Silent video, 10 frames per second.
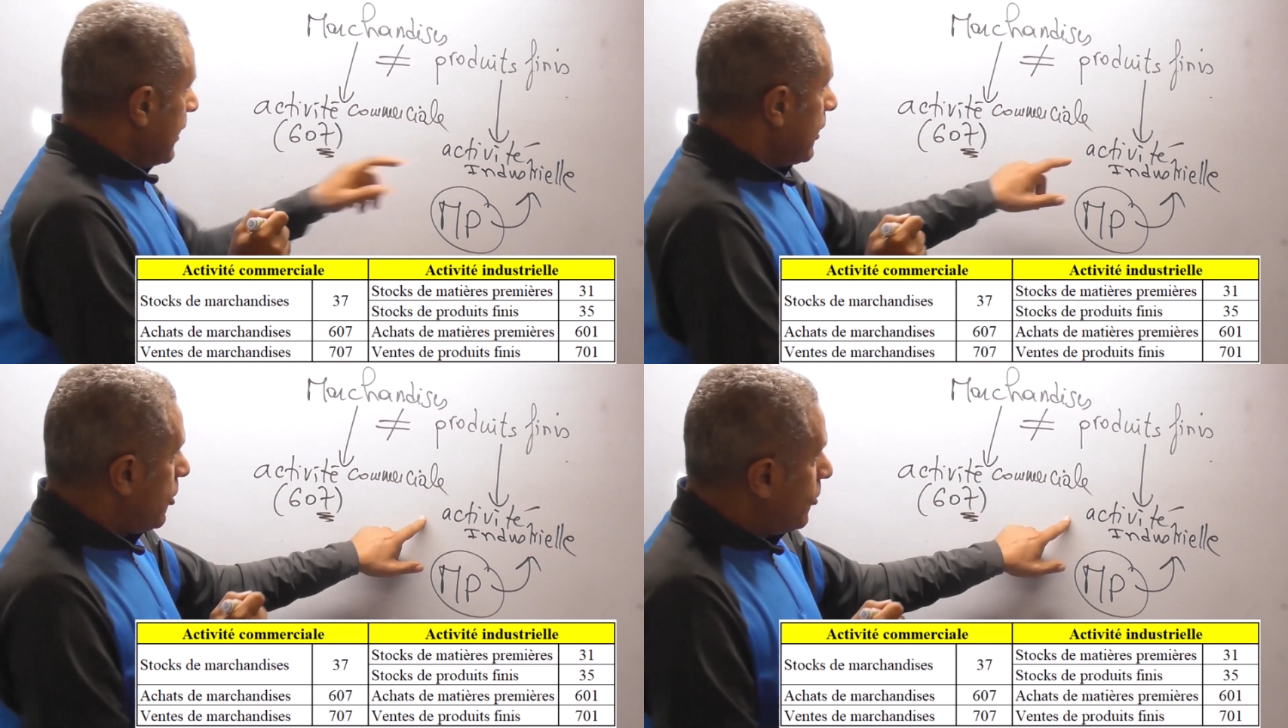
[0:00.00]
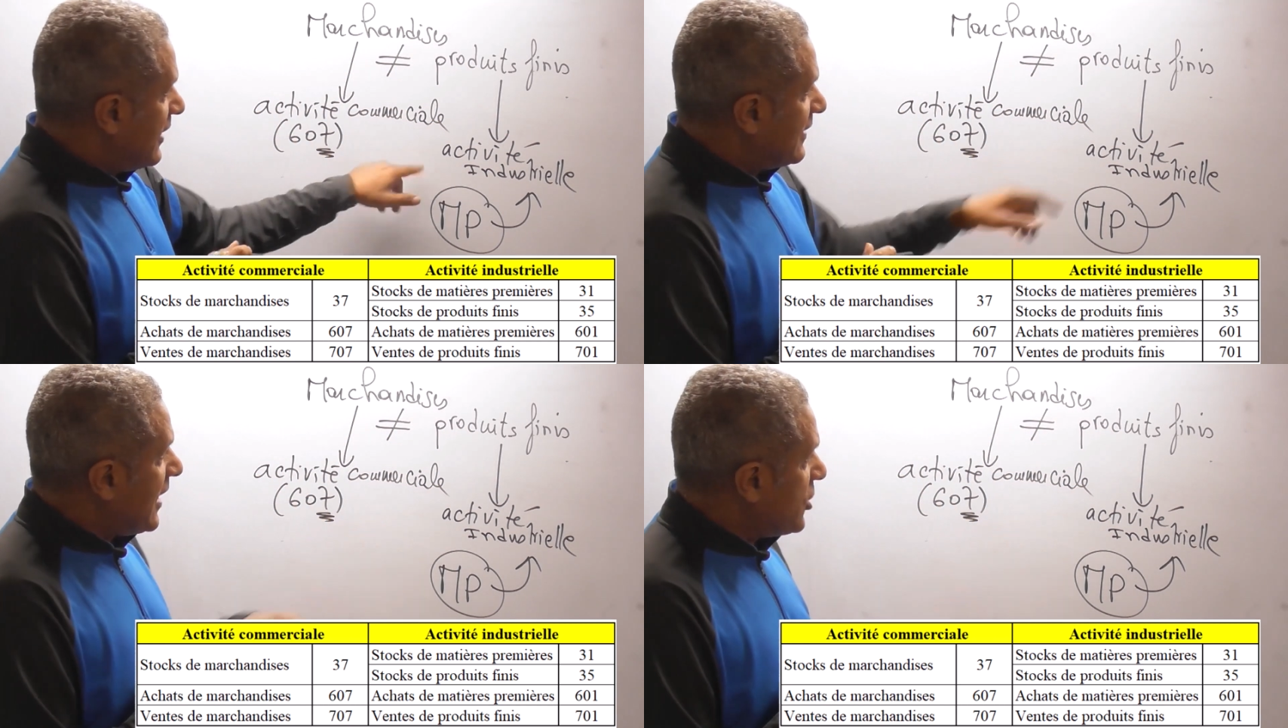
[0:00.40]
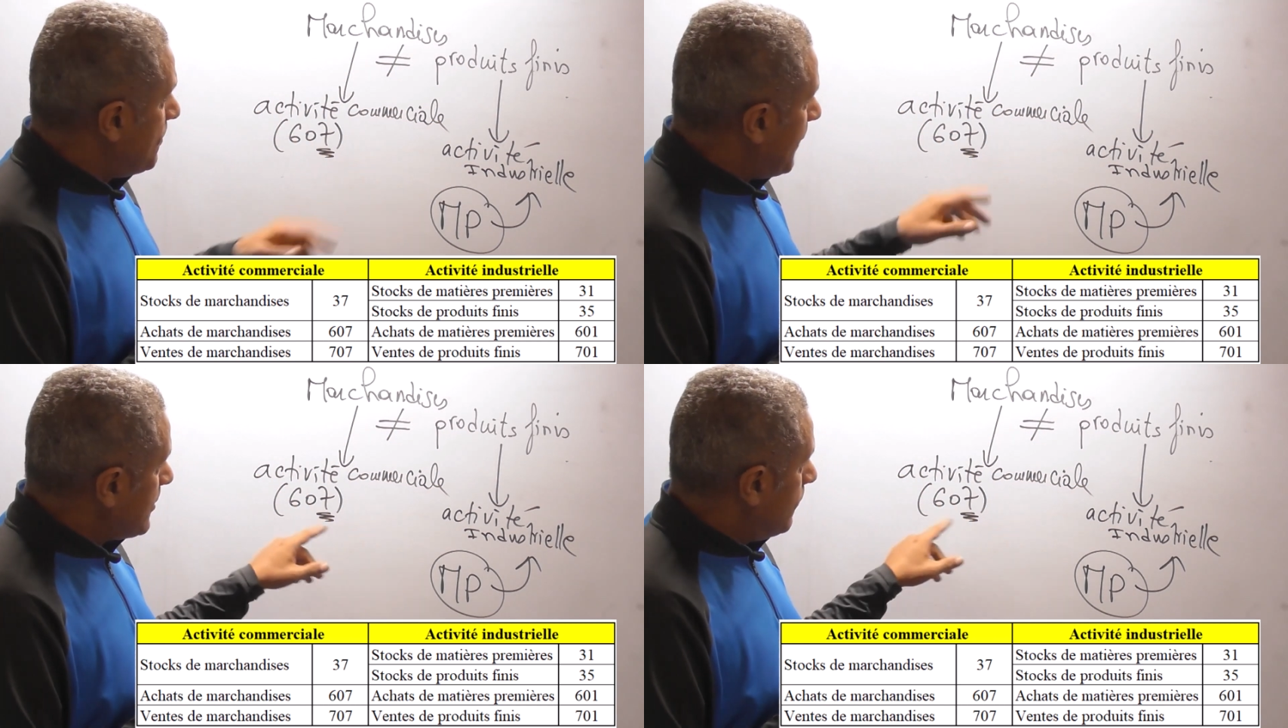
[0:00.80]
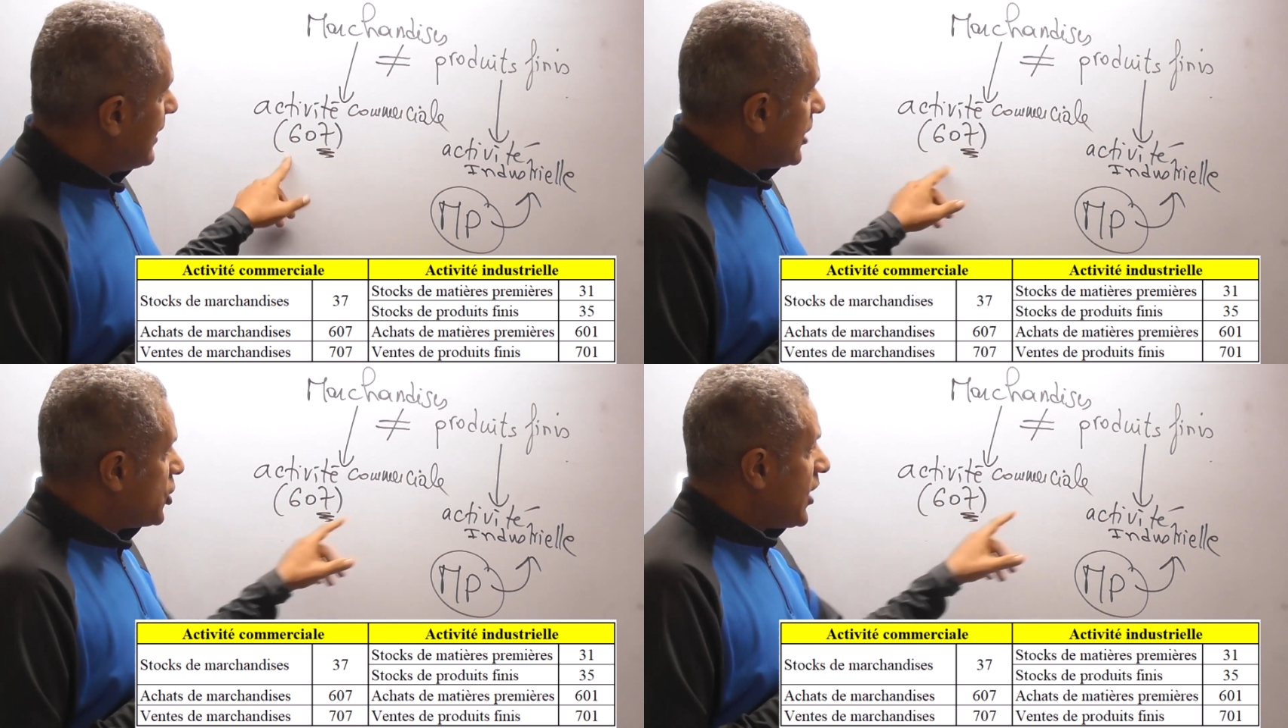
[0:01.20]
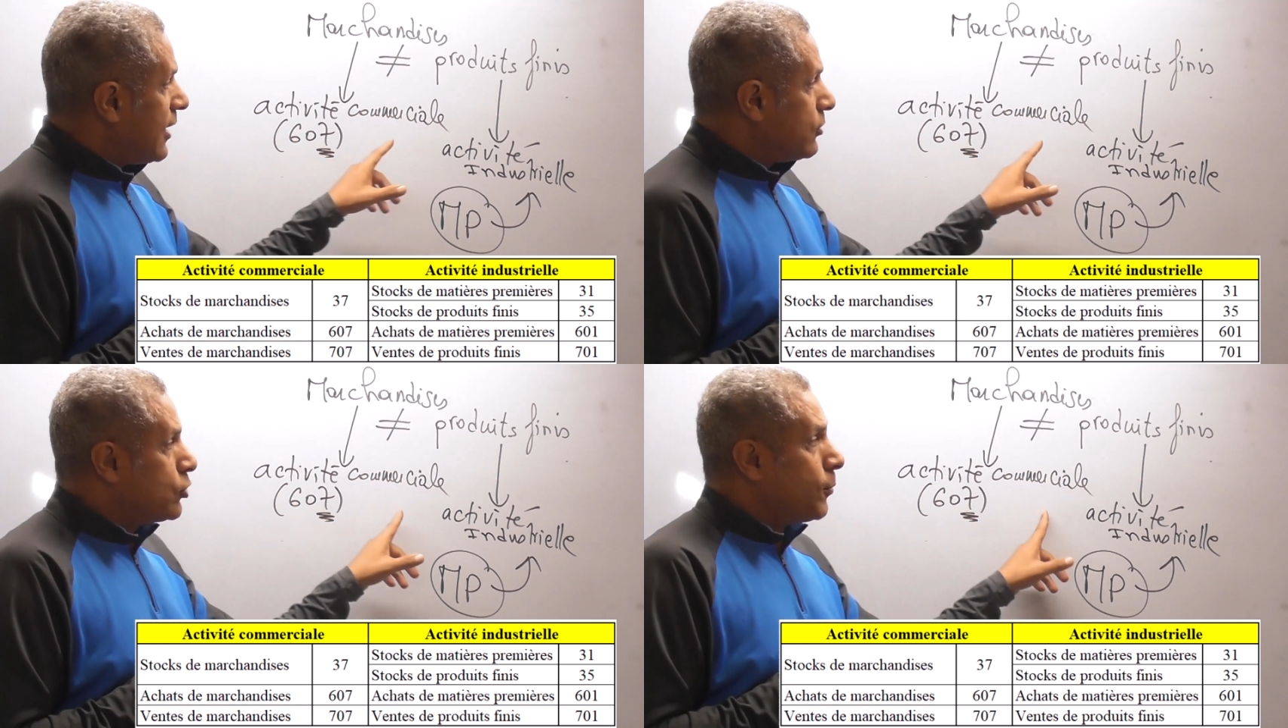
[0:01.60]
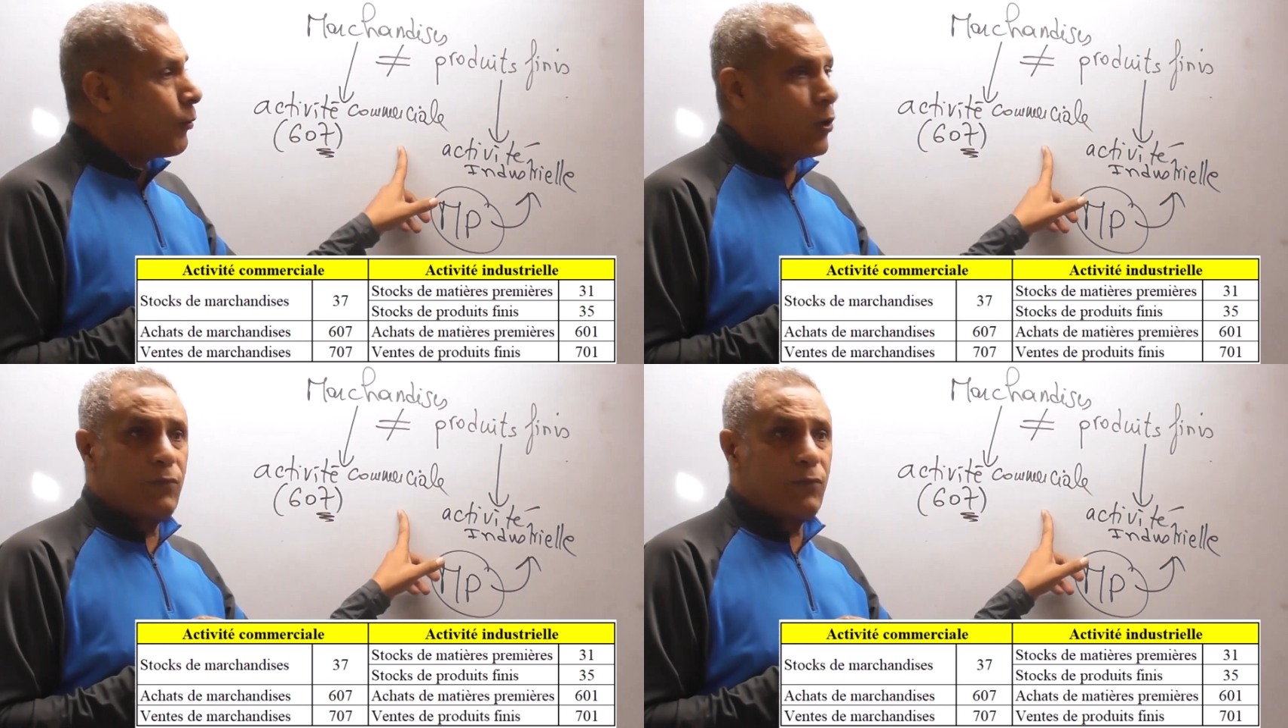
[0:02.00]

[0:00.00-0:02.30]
Quand il s'agit, par exemple, d'achat de, pro...